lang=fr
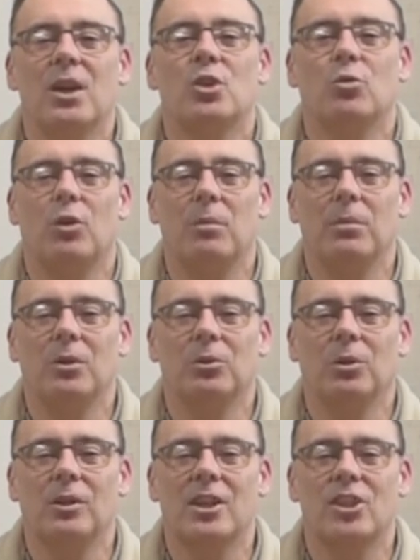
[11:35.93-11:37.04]
Je vous rappelle le
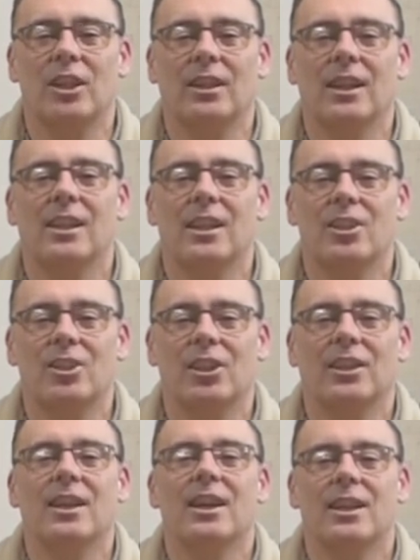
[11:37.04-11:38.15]
nom de la chaîne, la
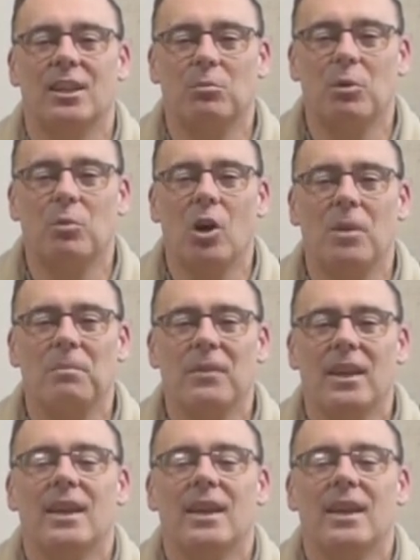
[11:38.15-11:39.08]
chaîne des Bébois.